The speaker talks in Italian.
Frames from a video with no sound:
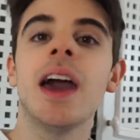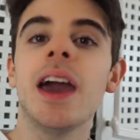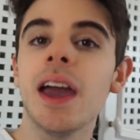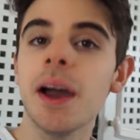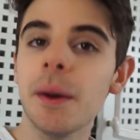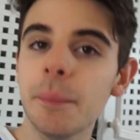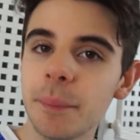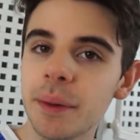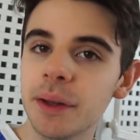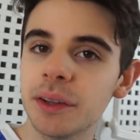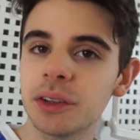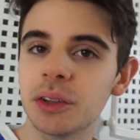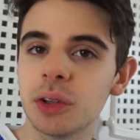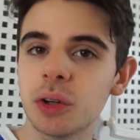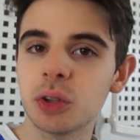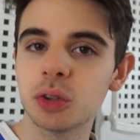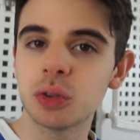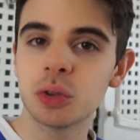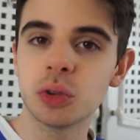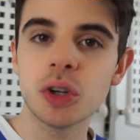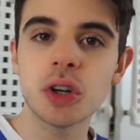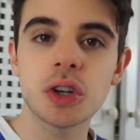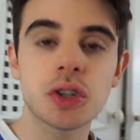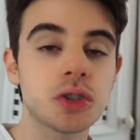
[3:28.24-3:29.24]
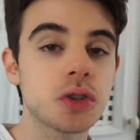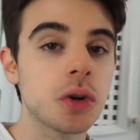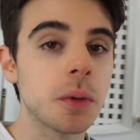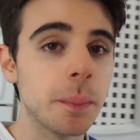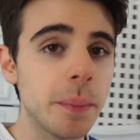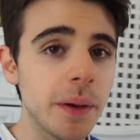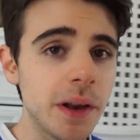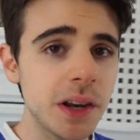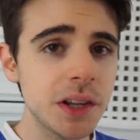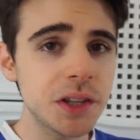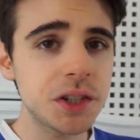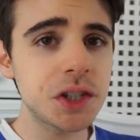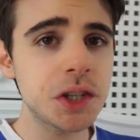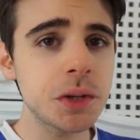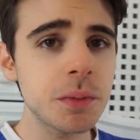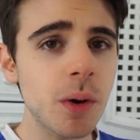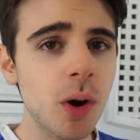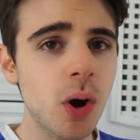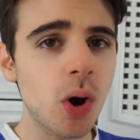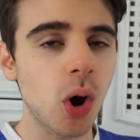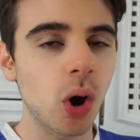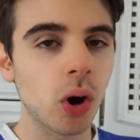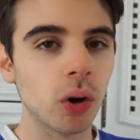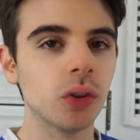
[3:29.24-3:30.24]
e a metterlo sul nostro
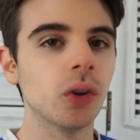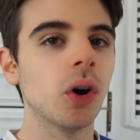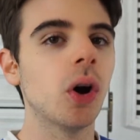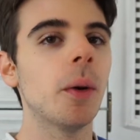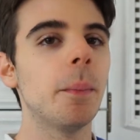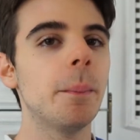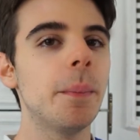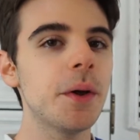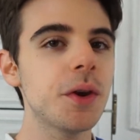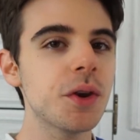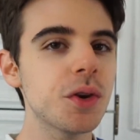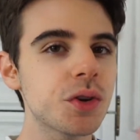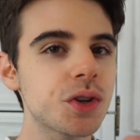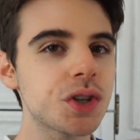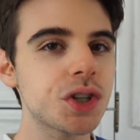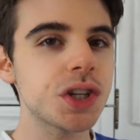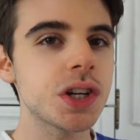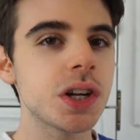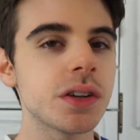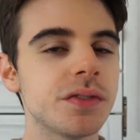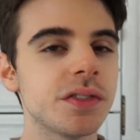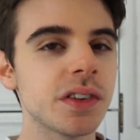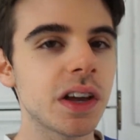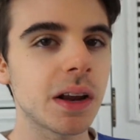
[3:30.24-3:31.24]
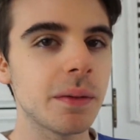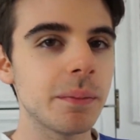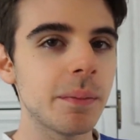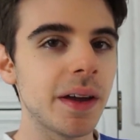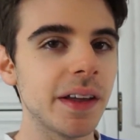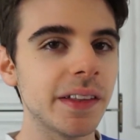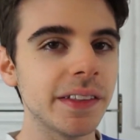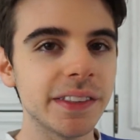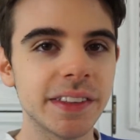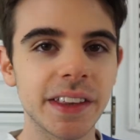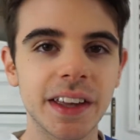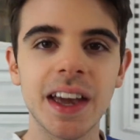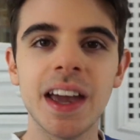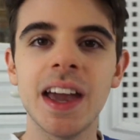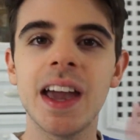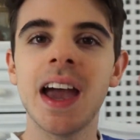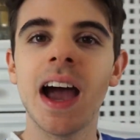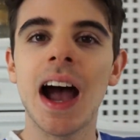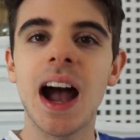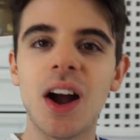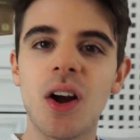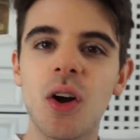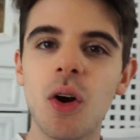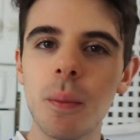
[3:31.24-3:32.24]
bellissimo cono per riuscire finalmente
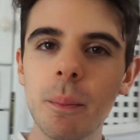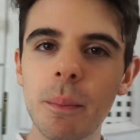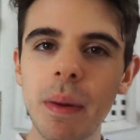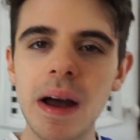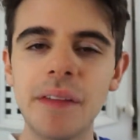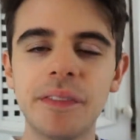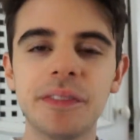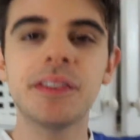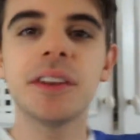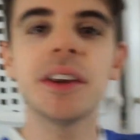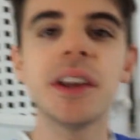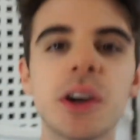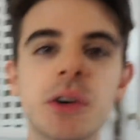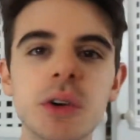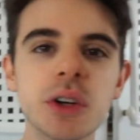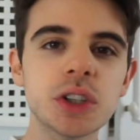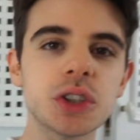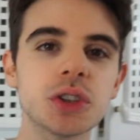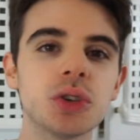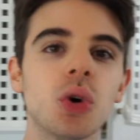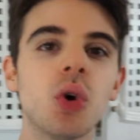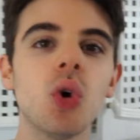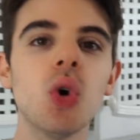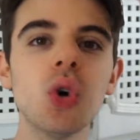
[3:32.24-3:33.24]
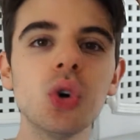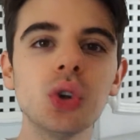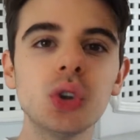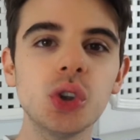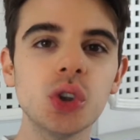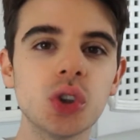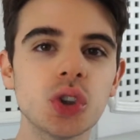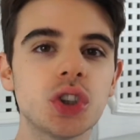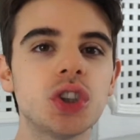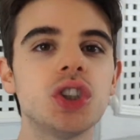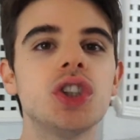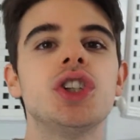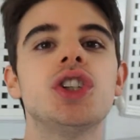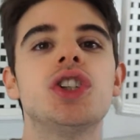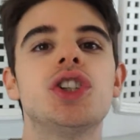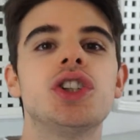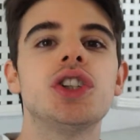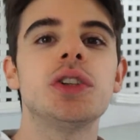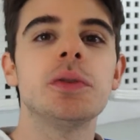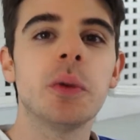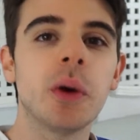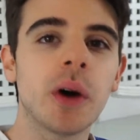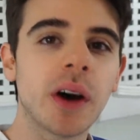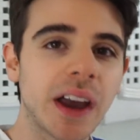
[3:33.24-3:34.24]
a combattere questo
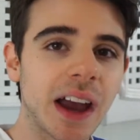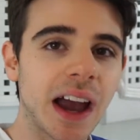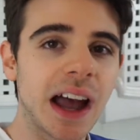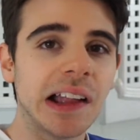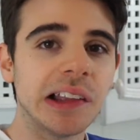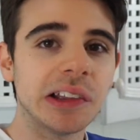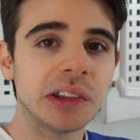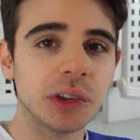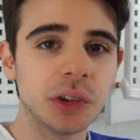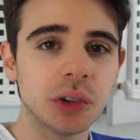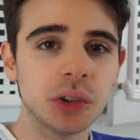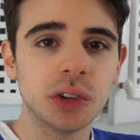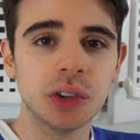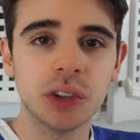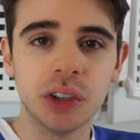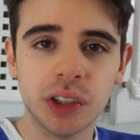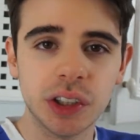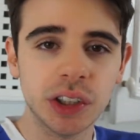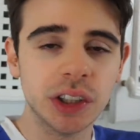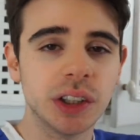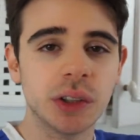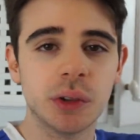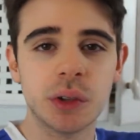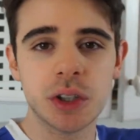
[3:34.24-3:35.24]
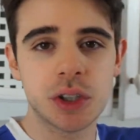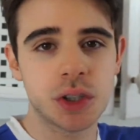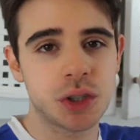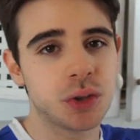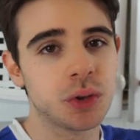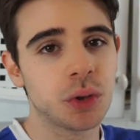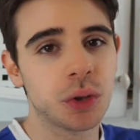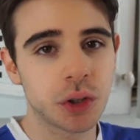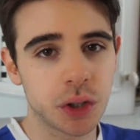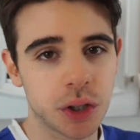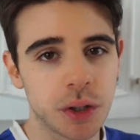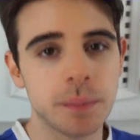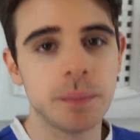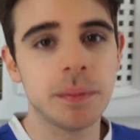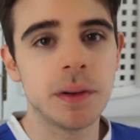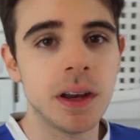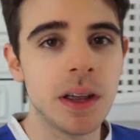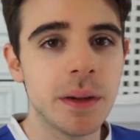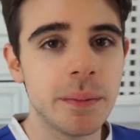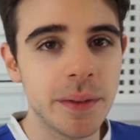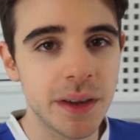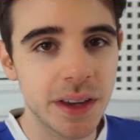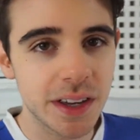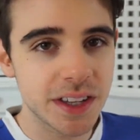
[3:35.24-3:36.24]
odiosissimo caldo di questo
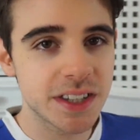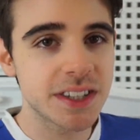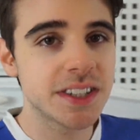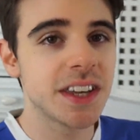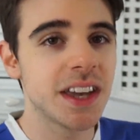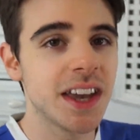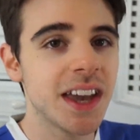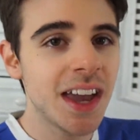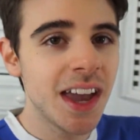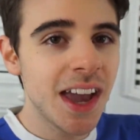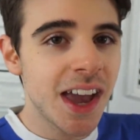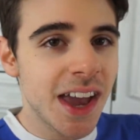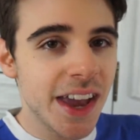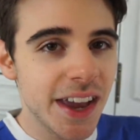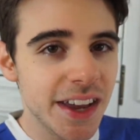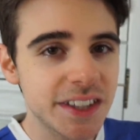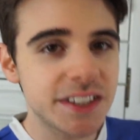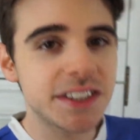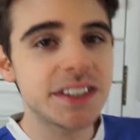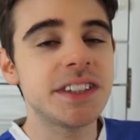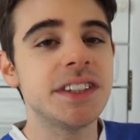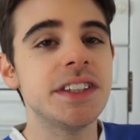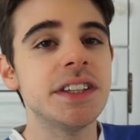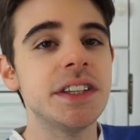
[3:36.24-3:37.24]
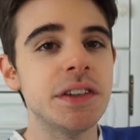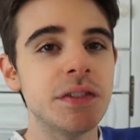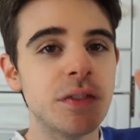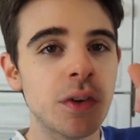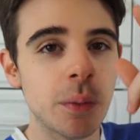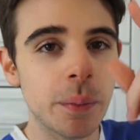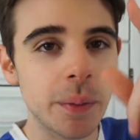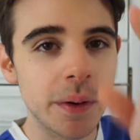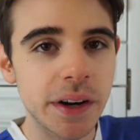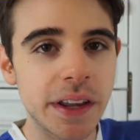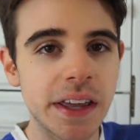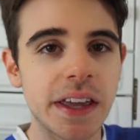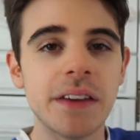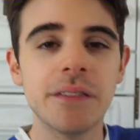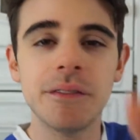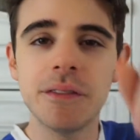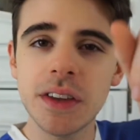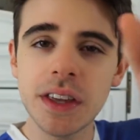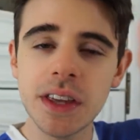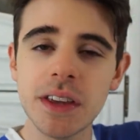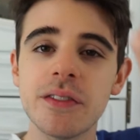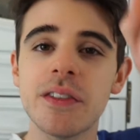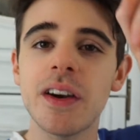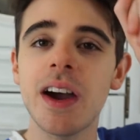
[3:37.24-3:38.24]
orribile mese estivo perché
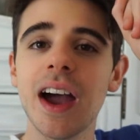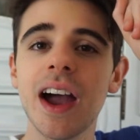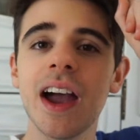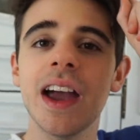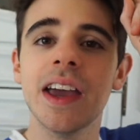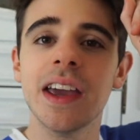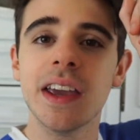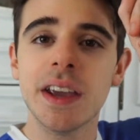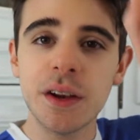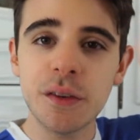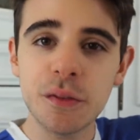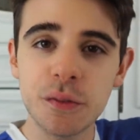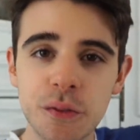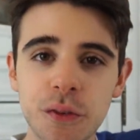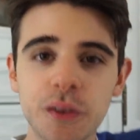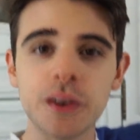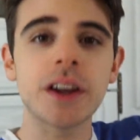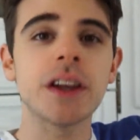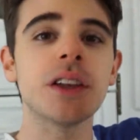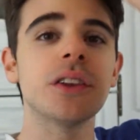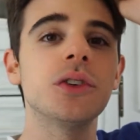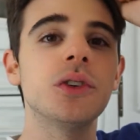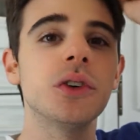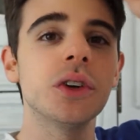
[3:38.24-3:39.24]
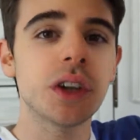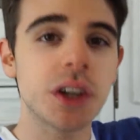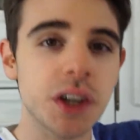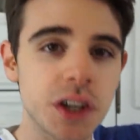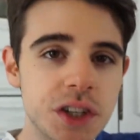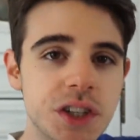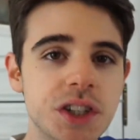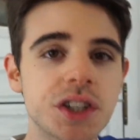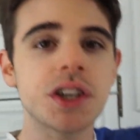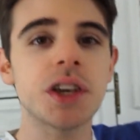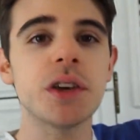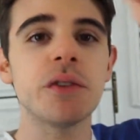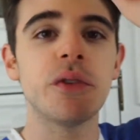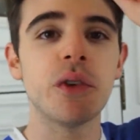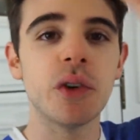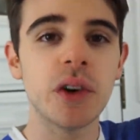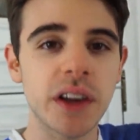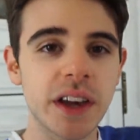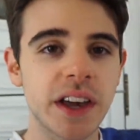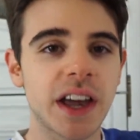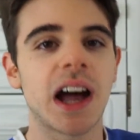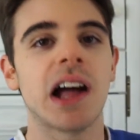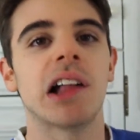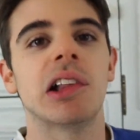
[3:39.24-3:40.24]
viva il freddo e che schifo
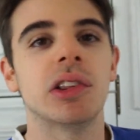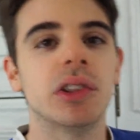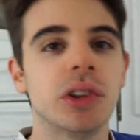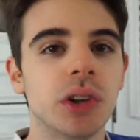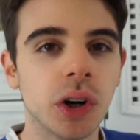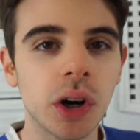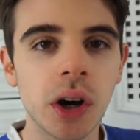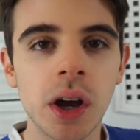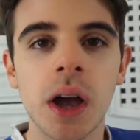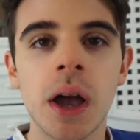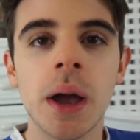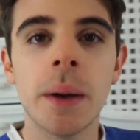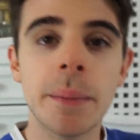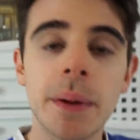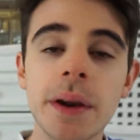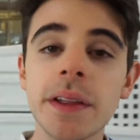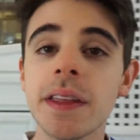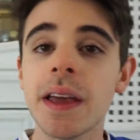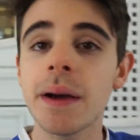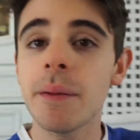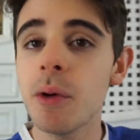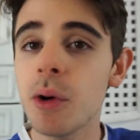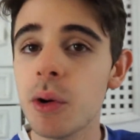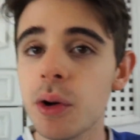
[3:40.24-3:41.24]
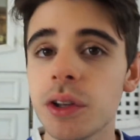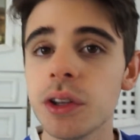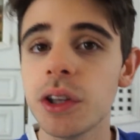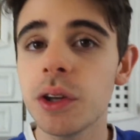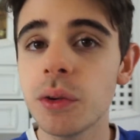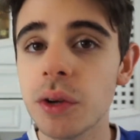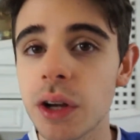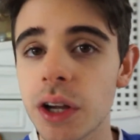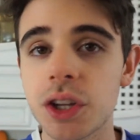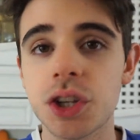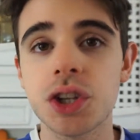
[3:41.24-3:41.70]
il caldo prendiamo quindi una